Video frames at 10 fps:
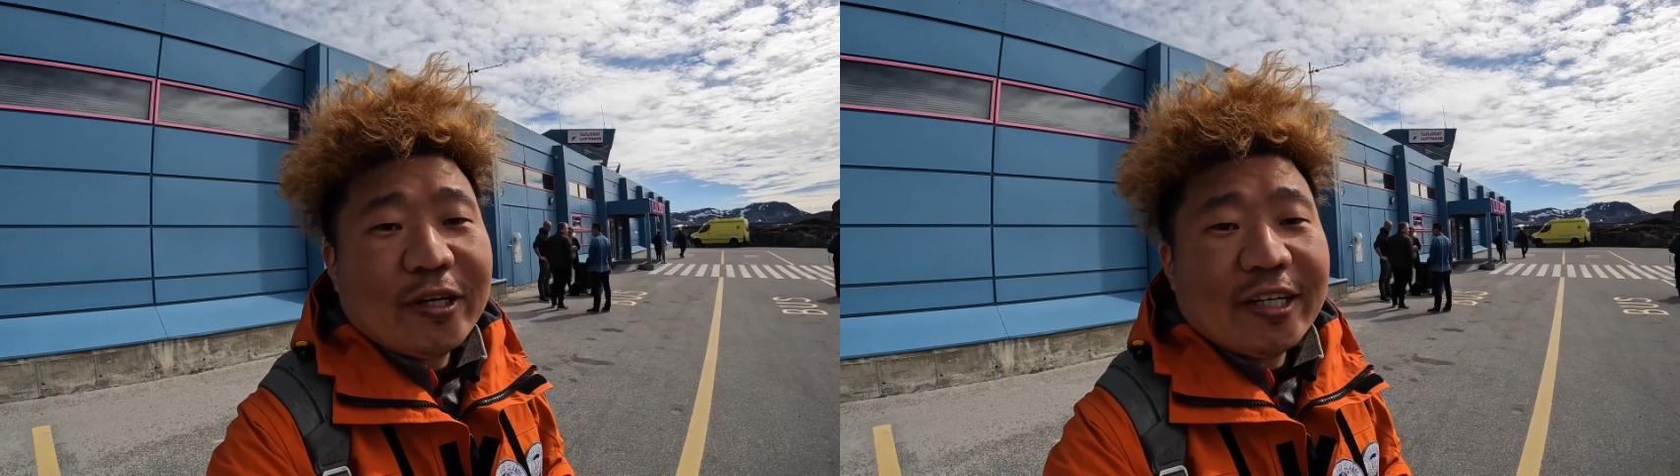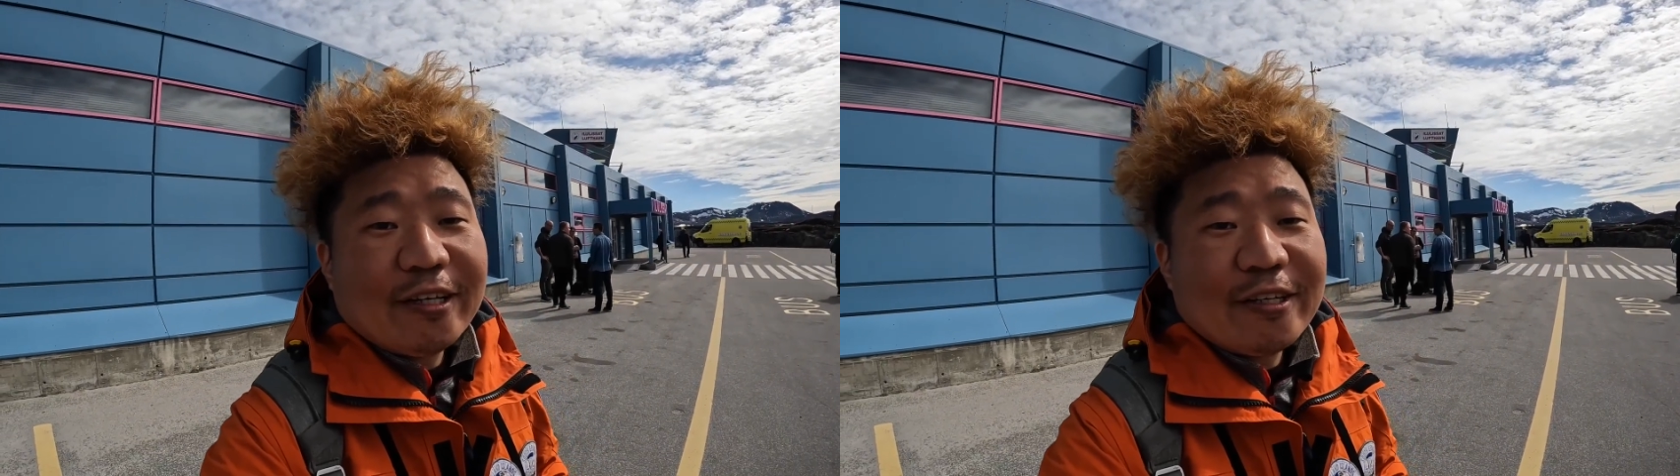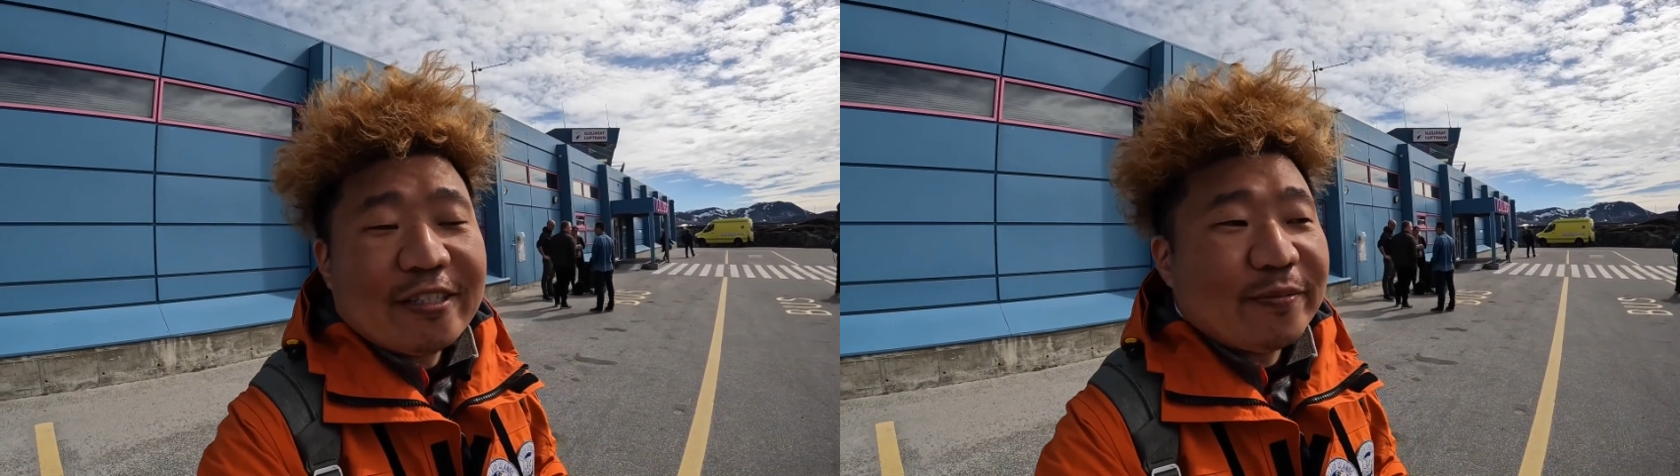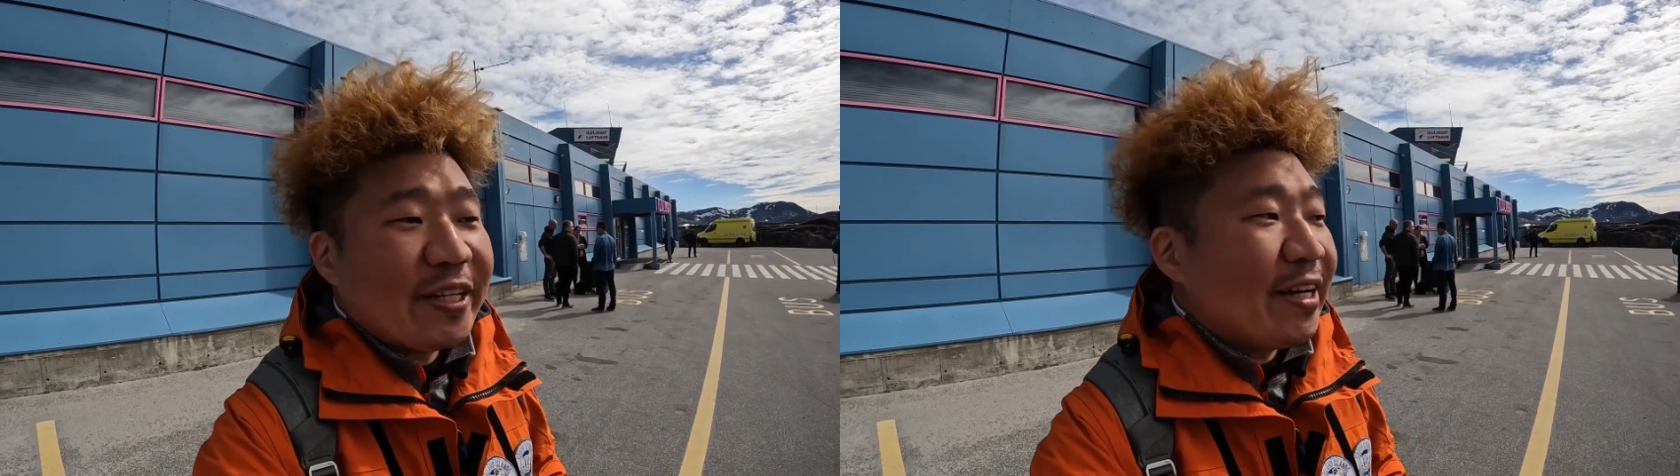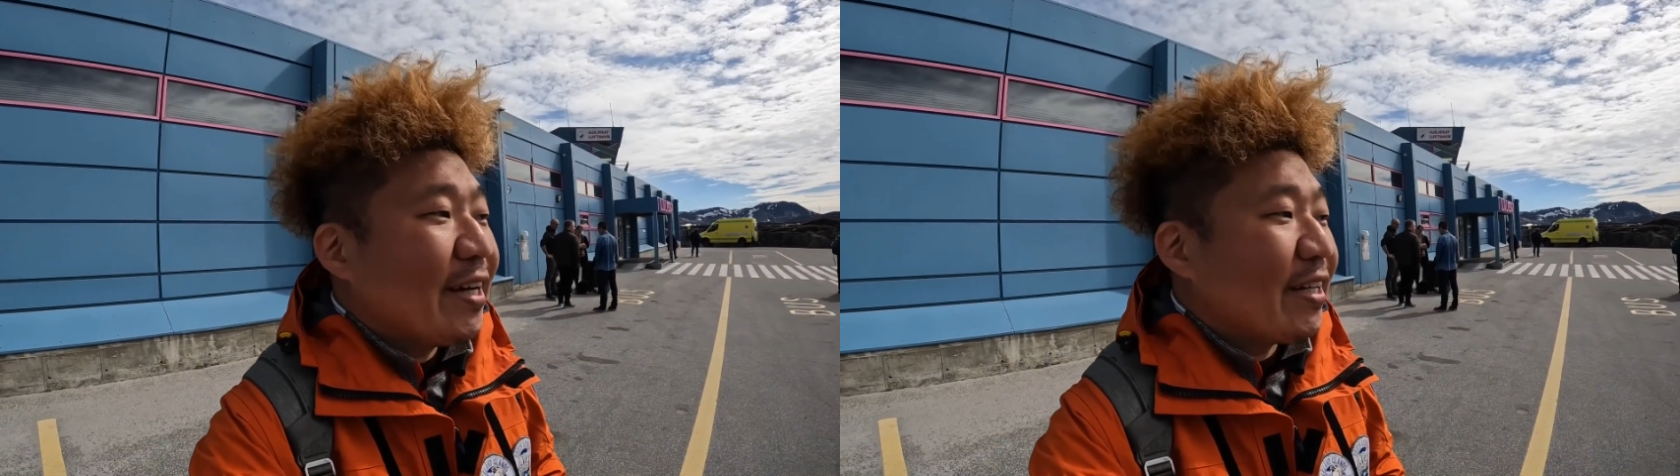공항에 나와
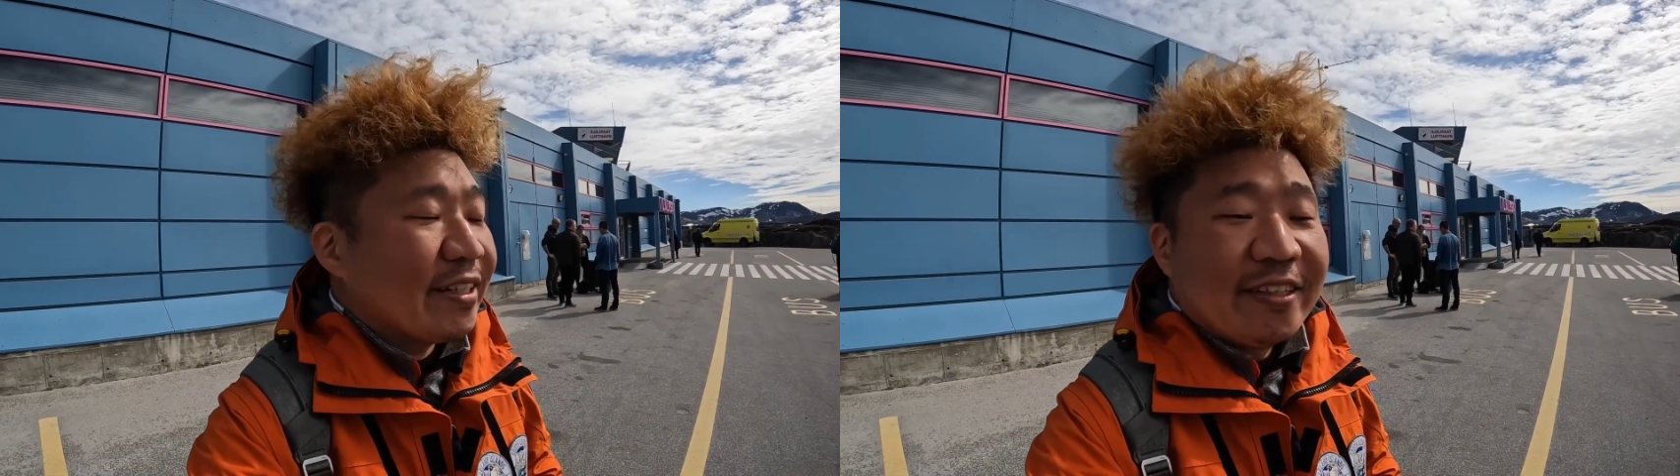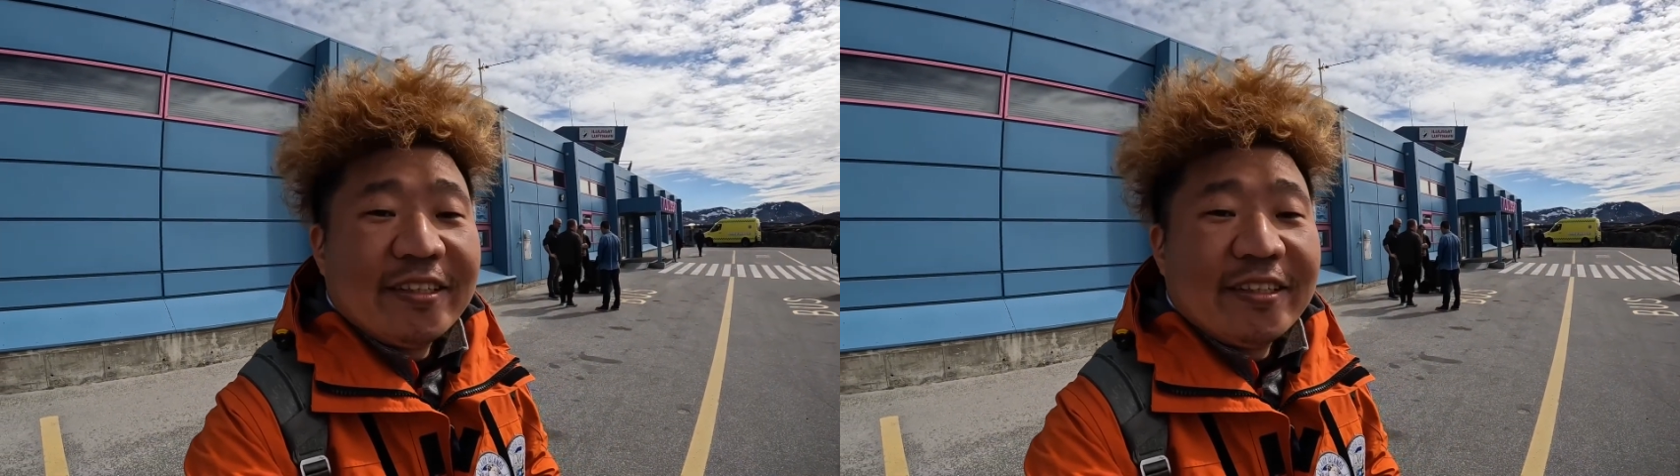있습니다